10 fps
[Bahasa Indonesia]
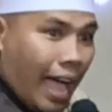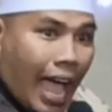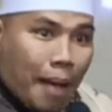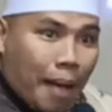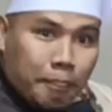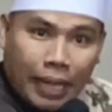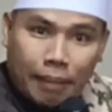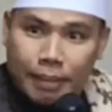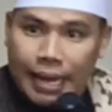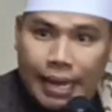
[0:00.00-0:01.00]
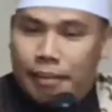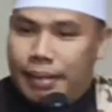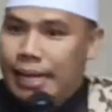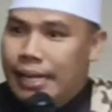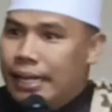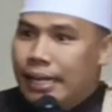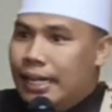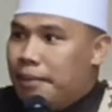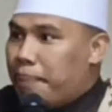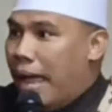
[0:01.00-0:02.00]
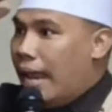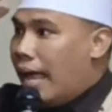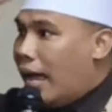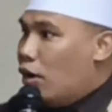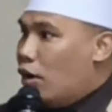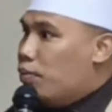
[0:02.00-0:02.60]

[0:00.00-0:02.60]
sampai bilang begini ini pala kalau